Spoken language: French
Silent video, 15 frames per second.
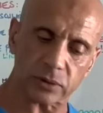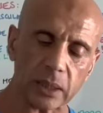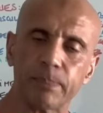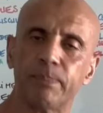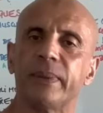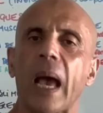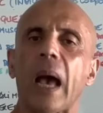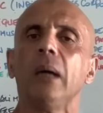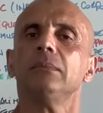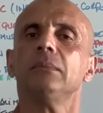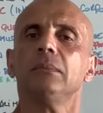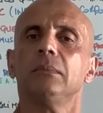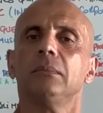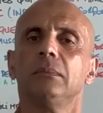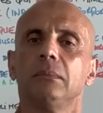êtes bien
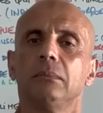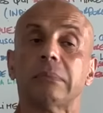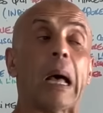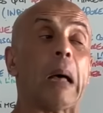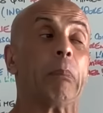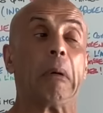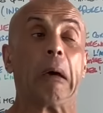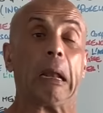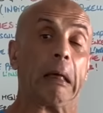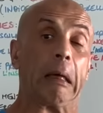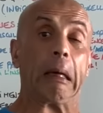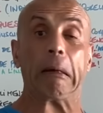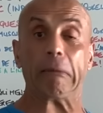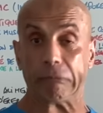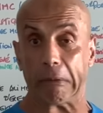par rapport à
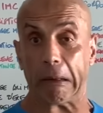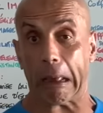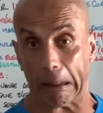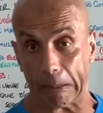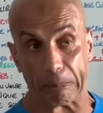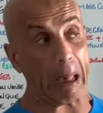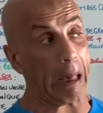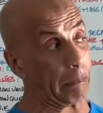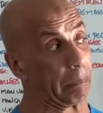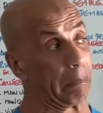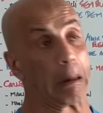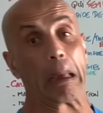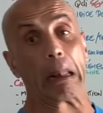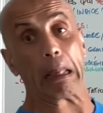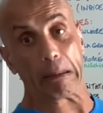la, par
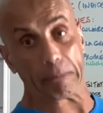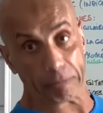rapport à la